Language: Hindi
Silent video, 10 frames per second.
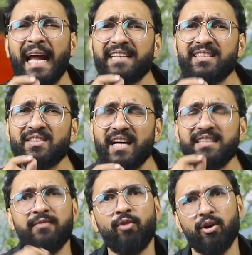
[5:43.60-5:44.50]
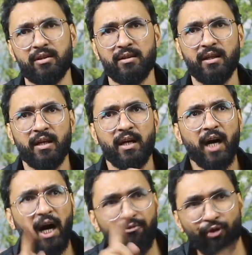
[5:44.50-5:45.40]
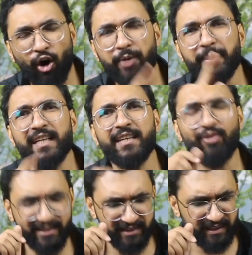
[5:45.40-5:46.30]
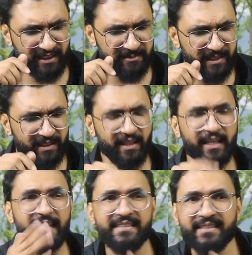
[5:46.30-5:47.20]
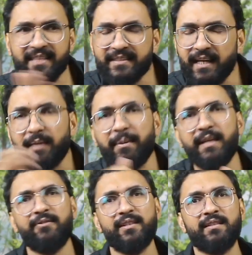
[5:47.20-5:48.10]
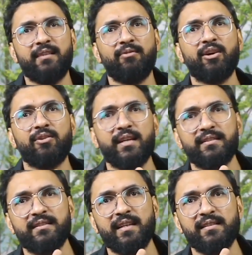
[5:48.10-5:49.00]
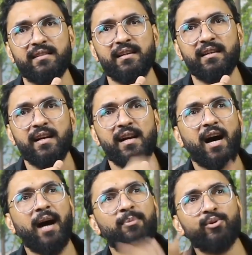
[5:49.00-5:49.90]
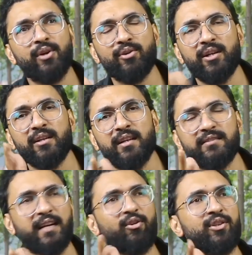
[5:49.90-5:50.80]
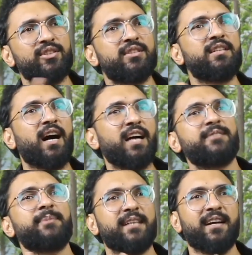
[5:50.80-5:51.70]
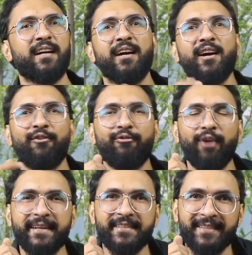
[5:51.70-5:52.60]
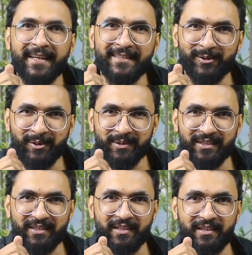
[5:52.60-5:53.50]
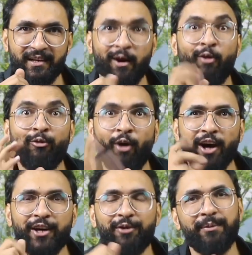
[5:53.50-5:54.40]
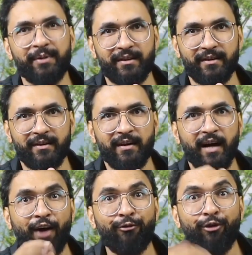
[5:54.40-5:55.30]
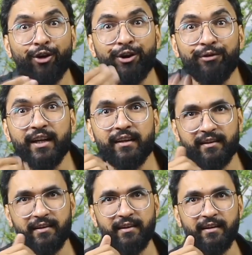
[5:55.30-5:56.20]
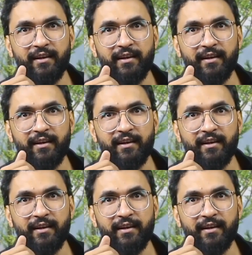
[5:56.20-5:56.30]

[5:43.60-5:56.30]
है एक्सरसाइज एंड वॉक आप वॉक भी करें और एक्सरसाइज भी करें इससे ज़्यादा बेनिफिट्स हैं वॉक और एक्सरसाइज के आपको डॉक्टर साइकोलॉजिस्ट डांस बता रहा है एक्सरसाइज क्यों नहीं बता रहा वॉक क्यों नहीं बता रहा आप वो क्यों नहीं कर रहे